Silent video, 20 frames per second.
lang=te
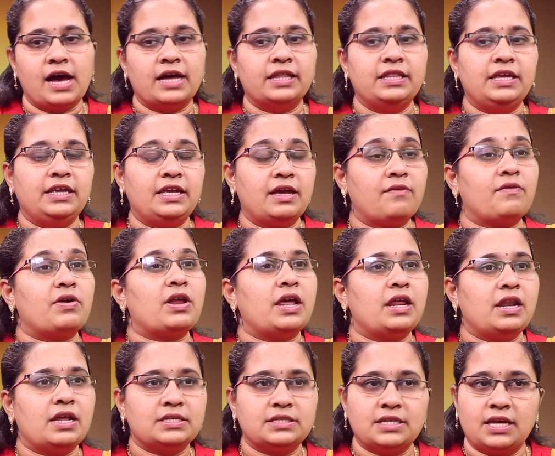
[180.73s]
అది
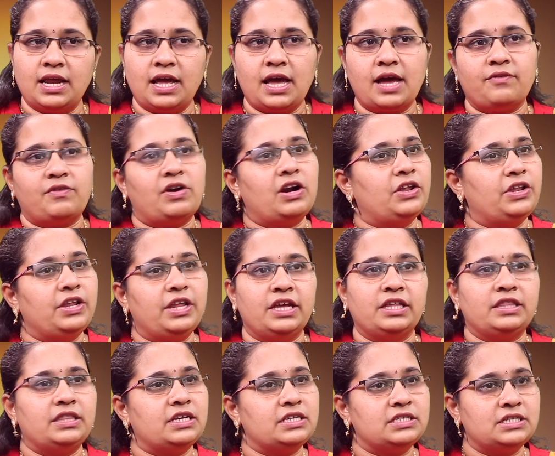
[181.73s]
ఎవరైనా సరే వాళ్ళు
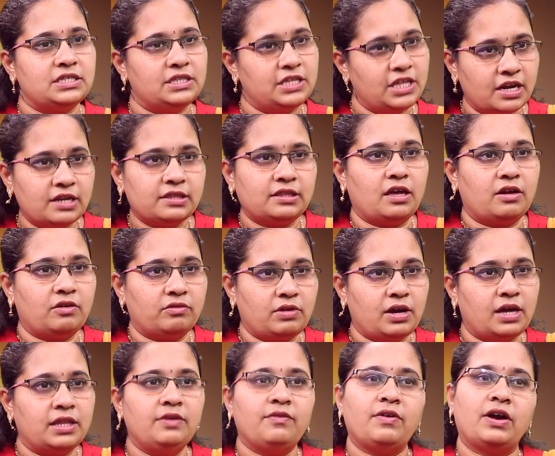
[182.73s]
నియంత్రించి తీరుతారు
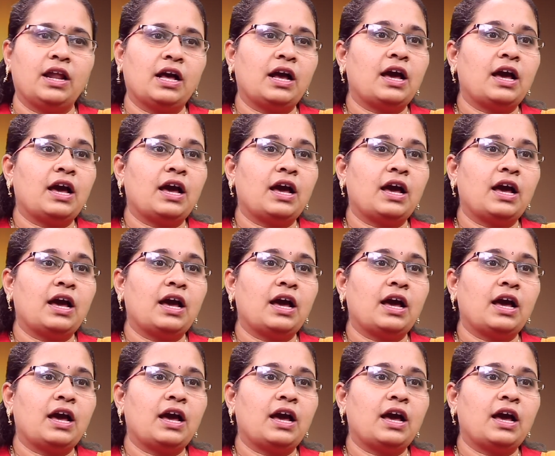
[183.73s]
అది వాళ్ళ